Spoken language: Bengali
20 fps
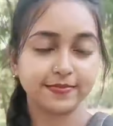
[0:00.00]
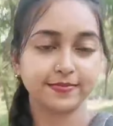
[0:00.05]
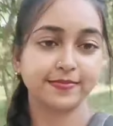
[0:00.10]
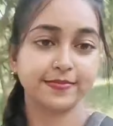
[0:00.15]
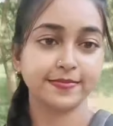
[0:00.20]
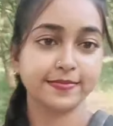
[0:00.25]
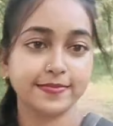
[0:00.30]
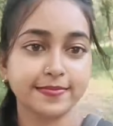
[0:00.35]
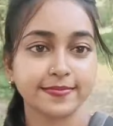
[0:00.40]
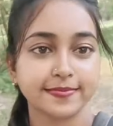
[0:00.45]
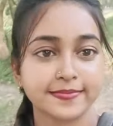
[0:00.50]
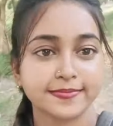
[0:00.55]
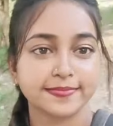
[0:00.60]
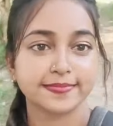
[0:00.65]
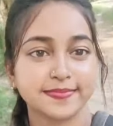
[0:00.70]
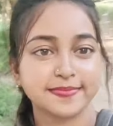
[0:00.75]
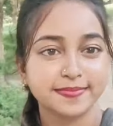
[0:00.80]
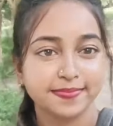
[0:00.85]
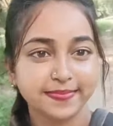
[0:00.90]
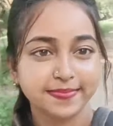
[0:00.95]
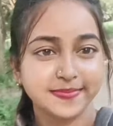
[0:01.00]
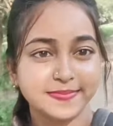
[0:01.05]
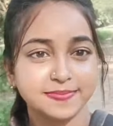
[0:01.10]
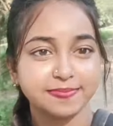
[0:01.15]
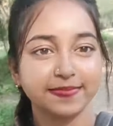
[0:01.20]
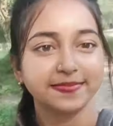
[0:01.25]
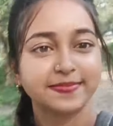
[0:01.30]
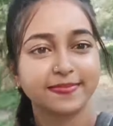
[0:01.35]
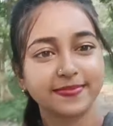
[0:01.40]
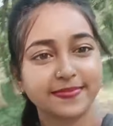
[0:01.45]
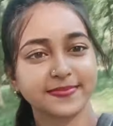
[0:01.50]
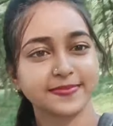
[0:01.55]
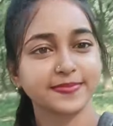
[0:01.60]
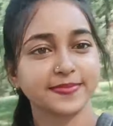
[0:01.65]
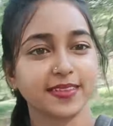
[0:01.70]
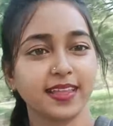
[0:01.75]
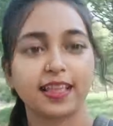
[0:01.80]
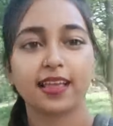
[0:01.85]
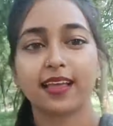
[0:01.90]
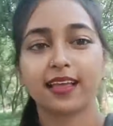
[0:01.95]
সবাই জানো যে ময়দানের চারিদিকে খুব
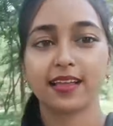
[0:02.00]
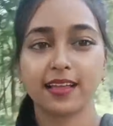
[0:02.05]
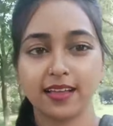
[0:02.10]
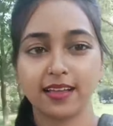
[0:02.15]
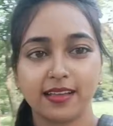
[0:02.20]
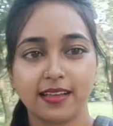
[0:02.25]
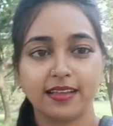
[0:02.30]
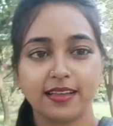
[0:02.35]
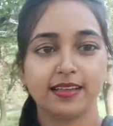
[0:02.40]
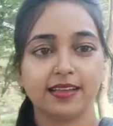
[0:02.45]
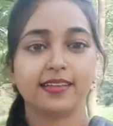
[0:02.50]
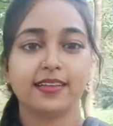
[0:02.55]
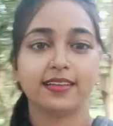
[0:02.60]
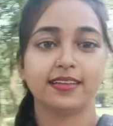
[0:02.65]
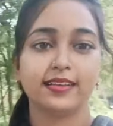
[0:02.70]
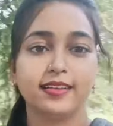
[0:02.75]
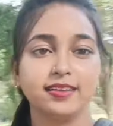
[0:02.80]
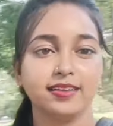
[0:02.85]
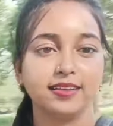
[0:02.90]
সুন্দর সুন্দর জায়গা রয়েছে